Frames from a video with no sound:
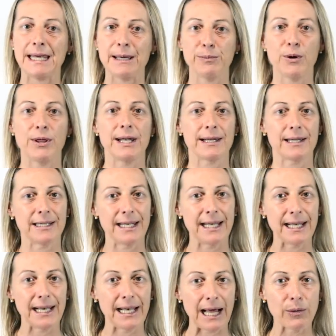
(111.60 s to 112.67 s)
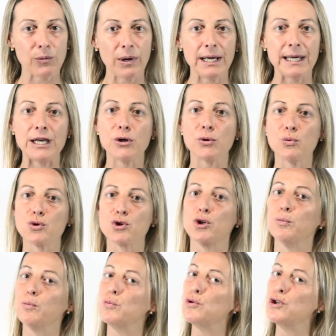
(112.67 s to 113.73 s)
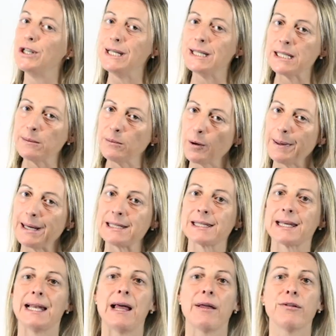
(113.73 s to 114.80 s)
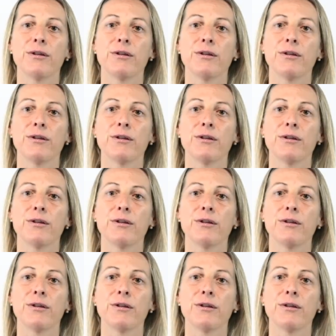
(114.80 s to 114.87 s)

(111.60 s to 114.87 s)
que pueden retener el agua incluso muchísimo más que el